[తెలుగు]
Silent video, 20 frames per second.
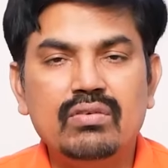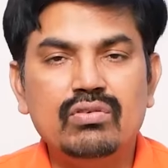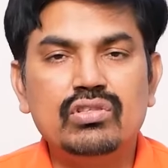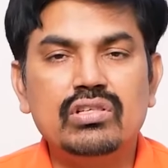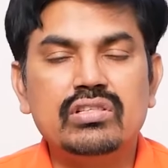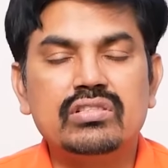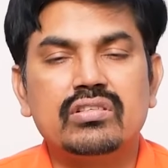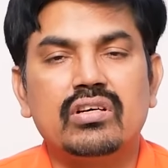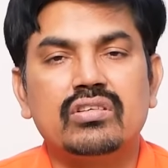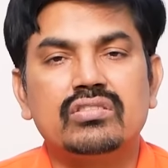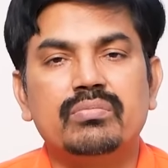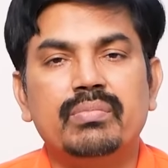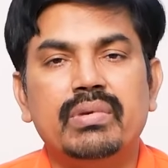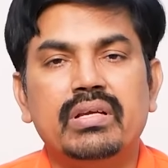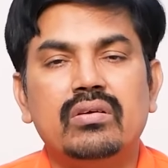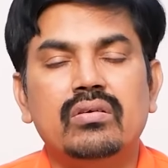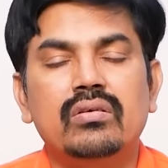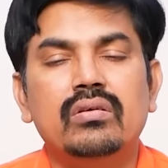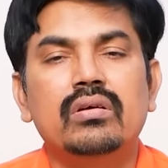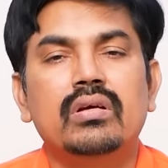ఇండివిజువల్ స్టాక్స్
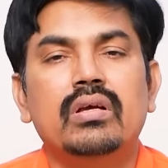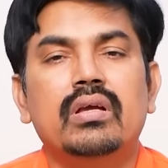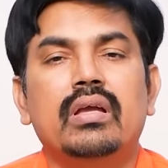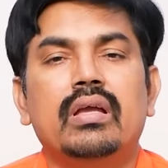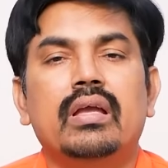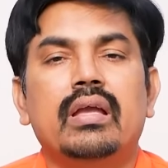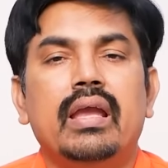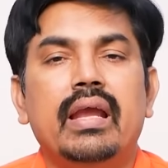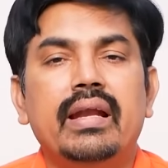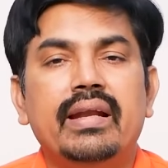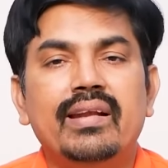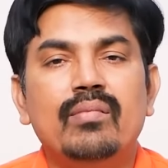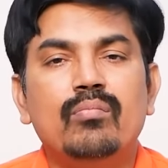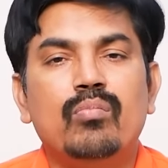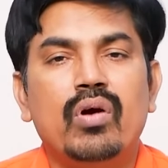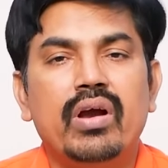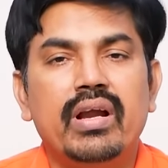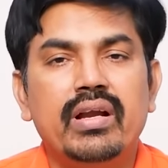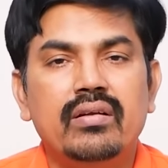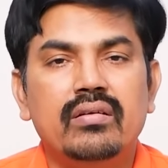మీకు ఎయిటీన్
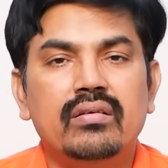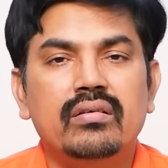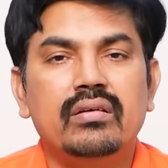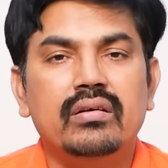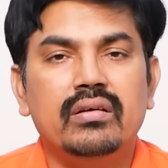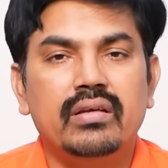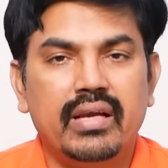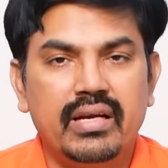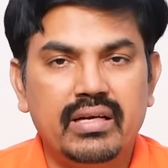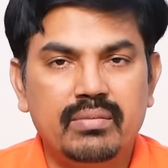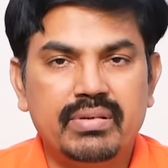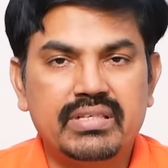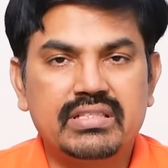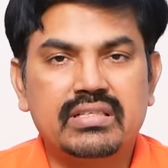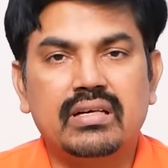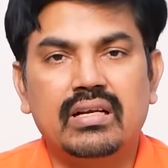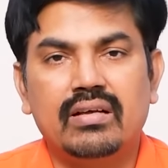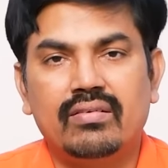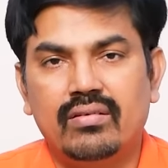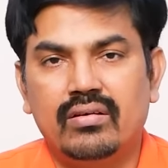పాయింట్ ఎయిట్
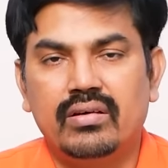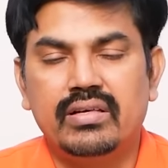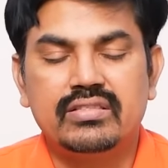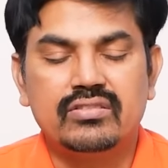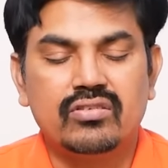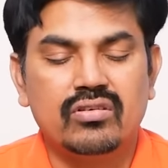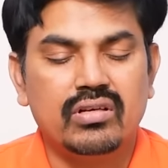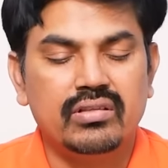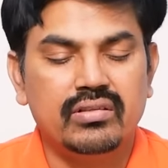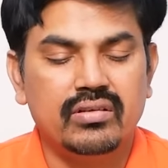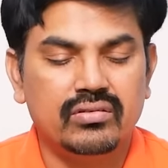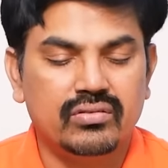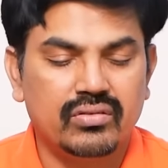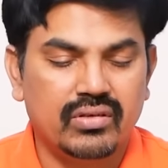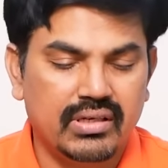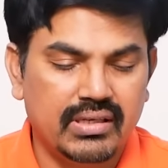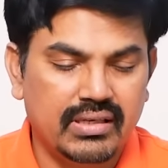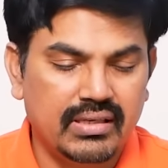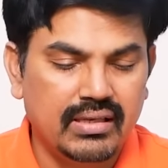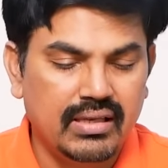పర్సెంట్ లెవెల్లో డిస్కౌంట్లో
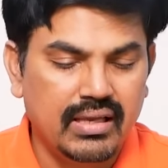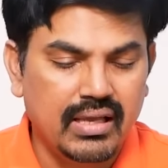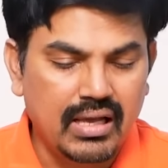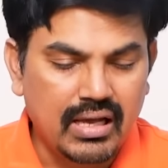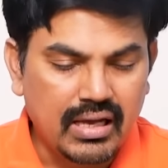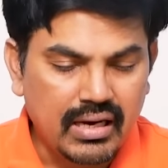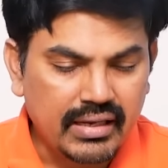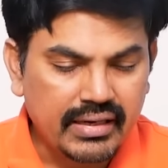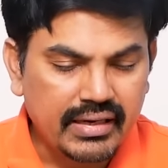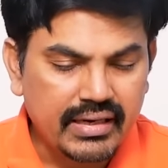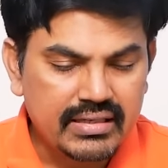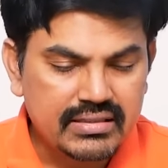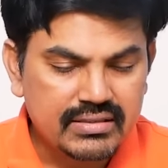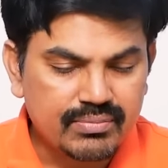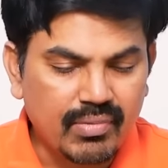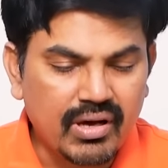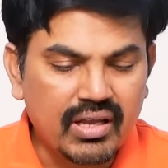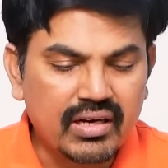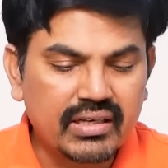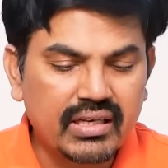దొరుకుతున్నాయి అలాగే
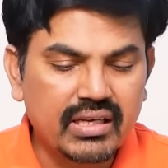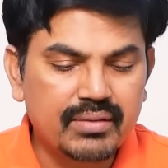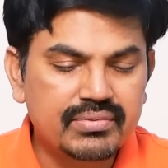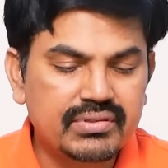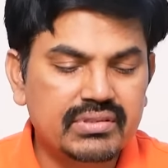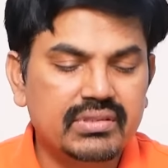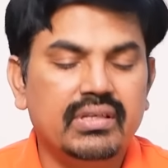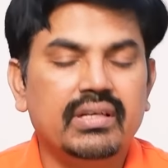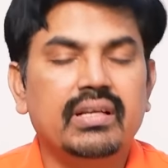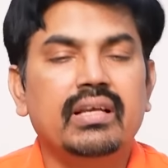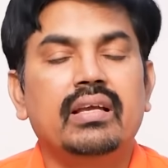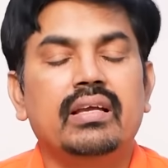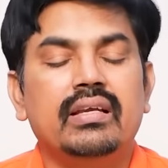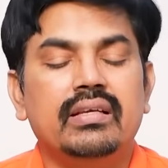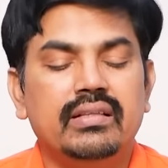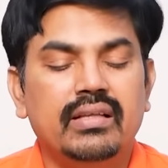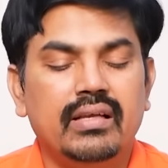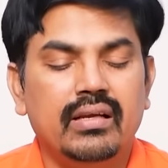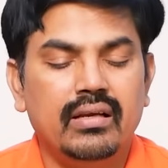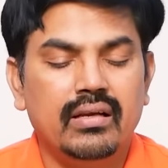స్మాల్ క్యాప్స్ అండి
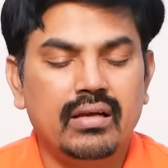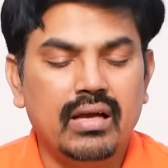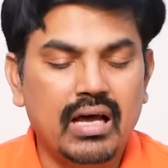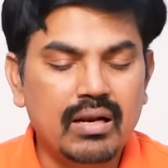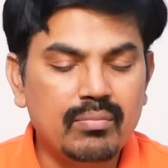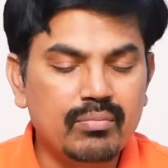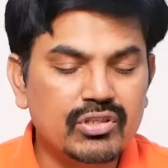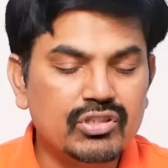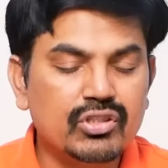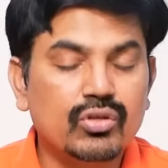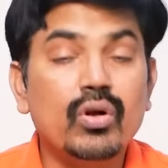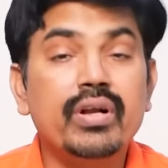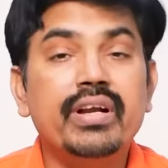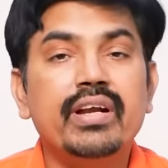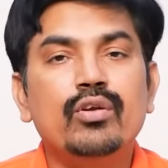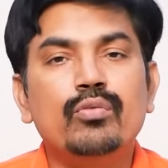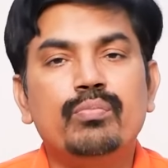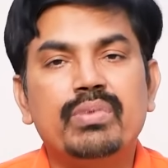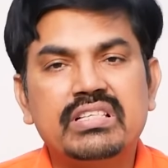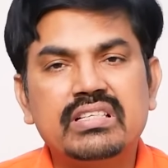ఇది ఆల్మోస్ట్
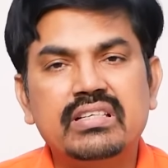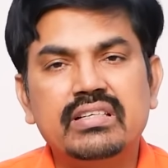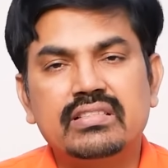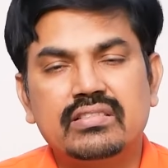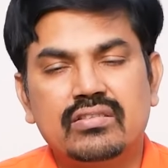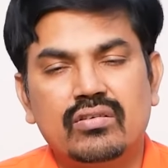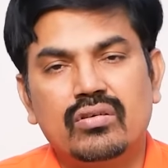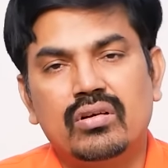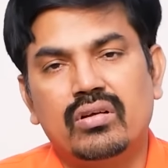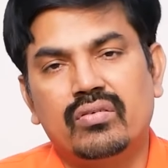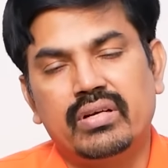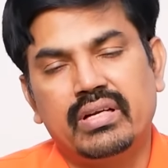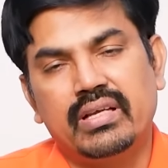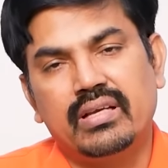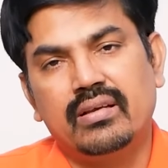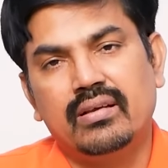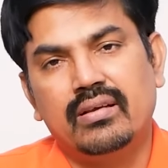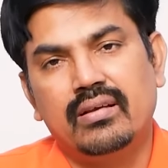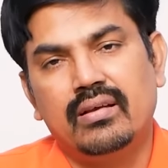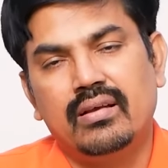ట్వంటీ టూ పర్సెంట్ డిస్కౌంట్లో
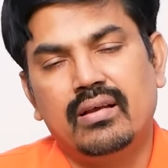ఉన్నాయి